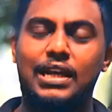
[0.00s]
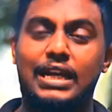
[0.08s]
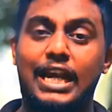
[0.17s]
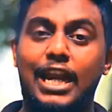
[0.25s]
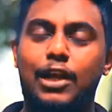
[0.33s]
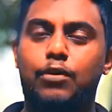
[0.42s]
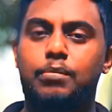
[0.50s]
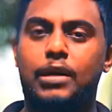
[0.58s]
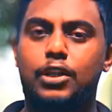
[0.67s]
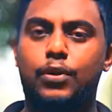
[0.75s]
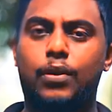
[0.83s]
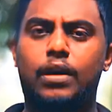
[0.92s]

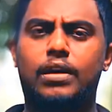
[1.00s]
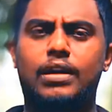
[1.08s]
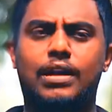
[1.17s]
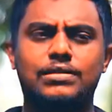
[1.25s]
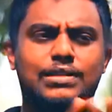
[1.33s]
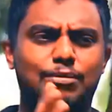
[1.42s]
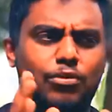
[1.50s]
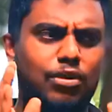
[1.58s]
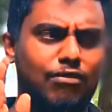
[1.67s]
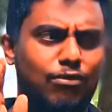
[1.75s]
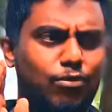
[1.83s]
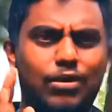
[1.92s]
கேலிக்குட்படுத்தி கொண்டிருக்கிறார்கள் சமூக
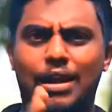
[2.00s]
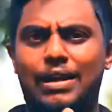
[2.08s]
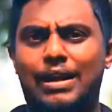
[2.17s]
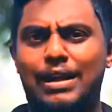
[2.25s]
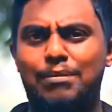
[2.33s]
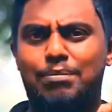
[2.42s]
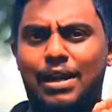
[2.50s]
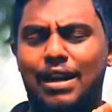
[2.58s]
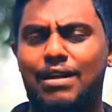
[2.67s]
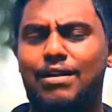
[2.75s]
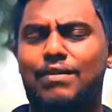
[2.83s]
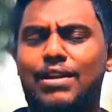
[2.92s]
ஊடகங்களில்
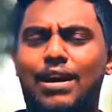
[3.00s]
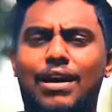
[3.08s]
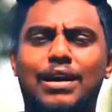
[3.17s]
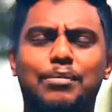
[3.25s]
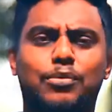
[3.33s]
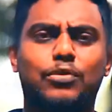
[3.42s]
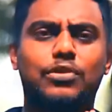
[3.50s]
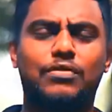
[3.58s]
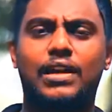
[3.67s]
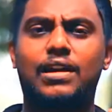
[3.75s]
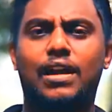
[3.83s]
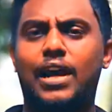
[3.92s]
பரவலாக இப்போது
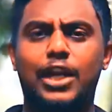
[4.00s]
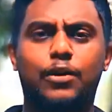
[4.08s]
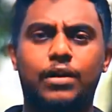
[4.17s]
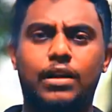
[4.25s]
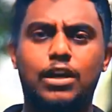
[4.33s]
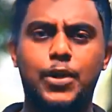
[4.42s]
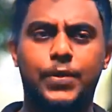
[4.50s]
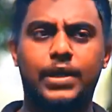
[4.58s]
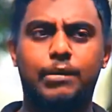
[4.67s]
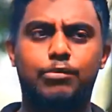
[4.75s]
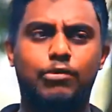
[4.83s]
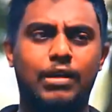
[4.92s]
வைரலாகி கொண்டிருக்கக்கூடிய
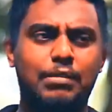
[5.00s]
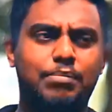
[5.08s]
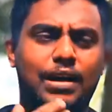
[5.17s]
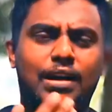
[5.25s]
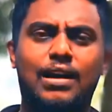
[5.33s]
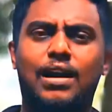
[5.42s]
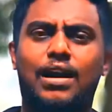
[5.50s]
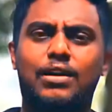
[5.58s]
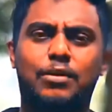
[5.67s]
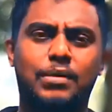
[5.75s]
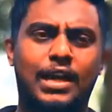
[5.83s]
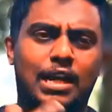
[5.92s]

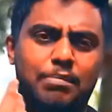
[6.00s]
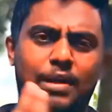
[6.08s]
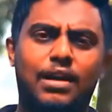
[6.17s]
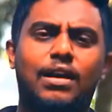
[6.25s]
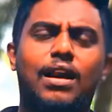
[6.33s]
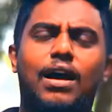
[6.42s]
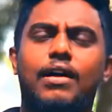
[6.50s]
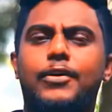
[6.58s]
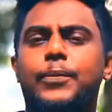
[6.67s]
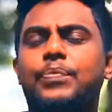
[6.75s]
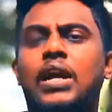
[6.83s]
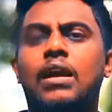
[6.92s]
புகைப்படங்களாகட்டும்
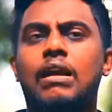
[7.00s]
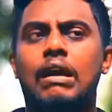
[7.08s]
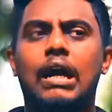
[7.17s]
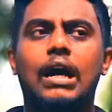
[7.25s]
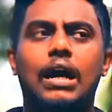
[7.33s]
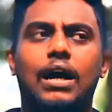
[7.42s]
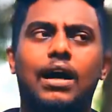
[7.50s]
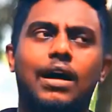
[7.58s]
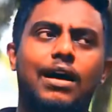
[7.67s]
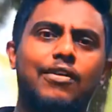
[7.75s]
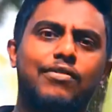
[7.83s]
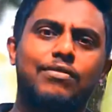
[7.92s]
நிலப்படங்களாகட்டும்
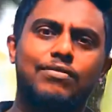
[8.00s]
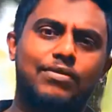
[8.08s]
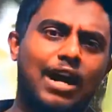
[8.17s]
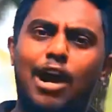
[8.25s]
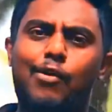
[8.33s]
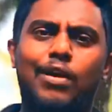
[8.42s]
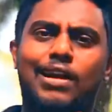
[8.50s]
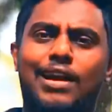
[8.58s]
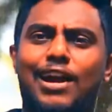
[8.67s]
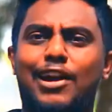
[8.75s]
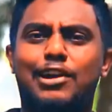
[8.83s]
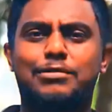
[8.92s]

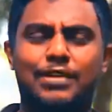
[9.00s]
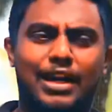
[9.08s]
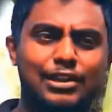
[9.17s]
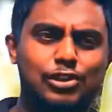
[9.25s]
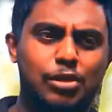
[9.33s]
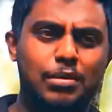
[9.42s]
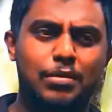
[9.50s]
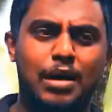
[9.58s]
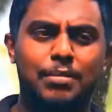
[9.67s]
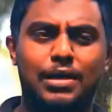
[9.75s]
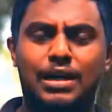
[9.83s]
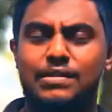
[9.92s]
காணொலிகளாகட்டும் அனைத்திலுமே
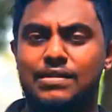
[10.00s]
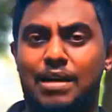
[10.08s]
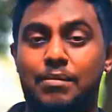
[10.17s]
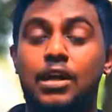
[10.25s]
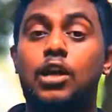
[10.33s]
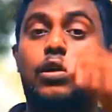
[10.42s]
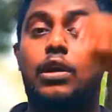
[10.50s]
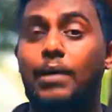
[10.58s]
பாபர் அசாம் குறிப்பாக